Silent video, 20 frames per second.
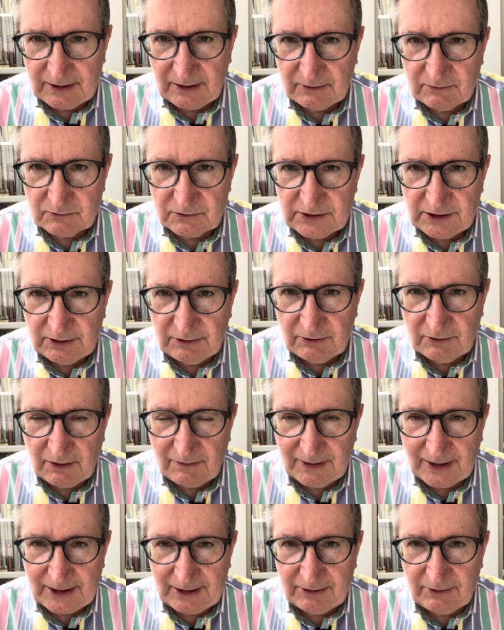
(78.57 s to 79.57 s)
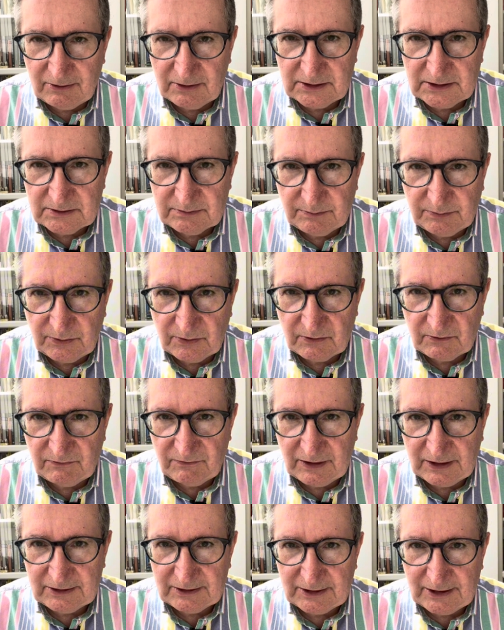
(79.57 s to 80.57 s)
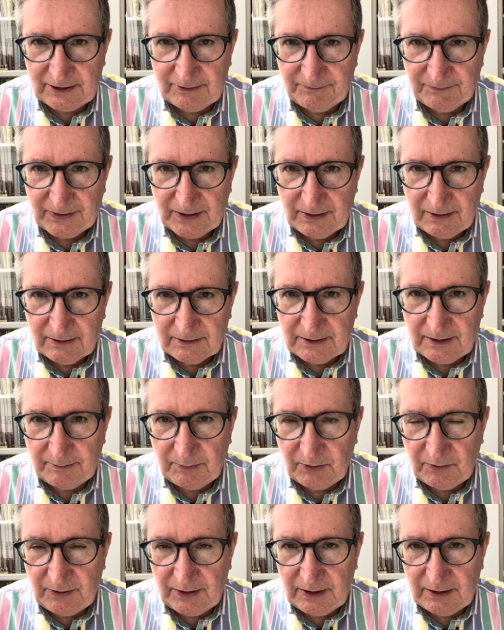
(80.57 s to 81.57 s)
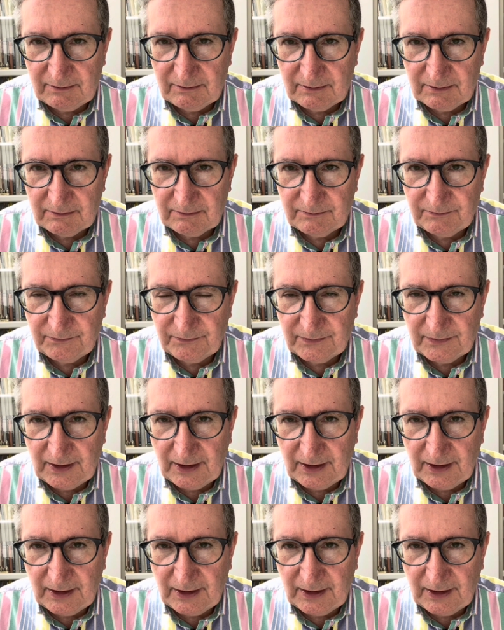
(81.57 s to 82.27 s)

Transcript: ningún sitio de vacaciones por falta de poder mm,